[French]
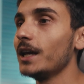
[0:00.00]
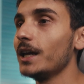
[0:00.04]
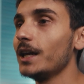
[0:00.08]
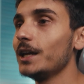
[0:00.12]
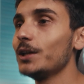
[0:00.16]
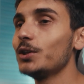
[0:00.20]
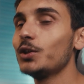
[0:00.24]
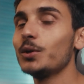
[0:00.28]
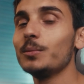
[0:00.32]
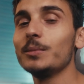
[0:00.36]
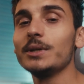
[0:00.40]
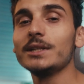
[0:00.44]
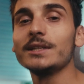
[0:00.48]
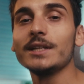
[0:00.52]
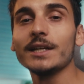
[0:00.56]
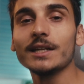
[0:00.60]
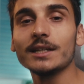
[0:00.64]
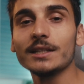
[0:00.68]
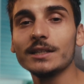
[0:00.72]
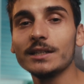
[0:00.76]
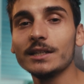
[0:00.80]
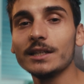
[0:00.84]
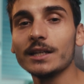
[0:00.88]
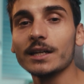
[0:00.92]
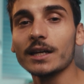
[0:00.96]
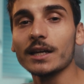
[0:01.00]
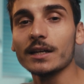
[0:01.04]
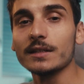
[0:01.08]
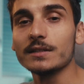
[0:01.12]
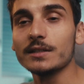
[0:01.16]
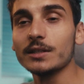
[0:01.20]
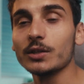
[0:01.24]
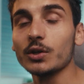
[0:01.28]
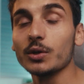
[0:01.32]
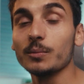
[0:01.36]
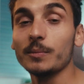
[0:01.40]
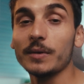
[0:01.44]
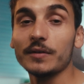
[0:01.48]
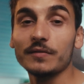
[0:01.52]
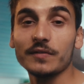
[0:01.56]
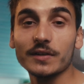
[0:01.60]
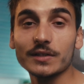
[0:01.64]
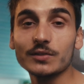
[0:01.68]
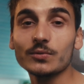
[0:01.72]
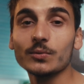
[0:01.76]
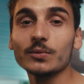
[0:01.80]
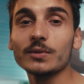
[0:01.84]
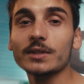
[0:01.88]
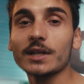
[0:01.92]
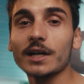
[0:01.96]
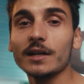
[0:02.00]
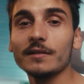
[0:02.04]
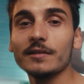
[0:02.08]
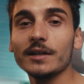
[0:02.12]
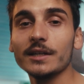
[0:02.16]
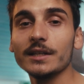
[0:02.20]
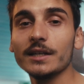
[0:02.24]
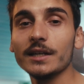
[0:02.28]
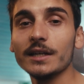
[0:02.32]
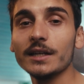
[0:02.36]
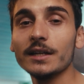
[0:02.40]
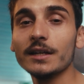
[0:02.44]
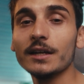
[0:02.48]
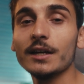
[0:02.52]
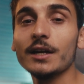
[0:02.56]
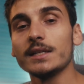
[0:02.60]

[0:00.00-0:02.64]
et de mes techniques ainsi que ma façon de travailler.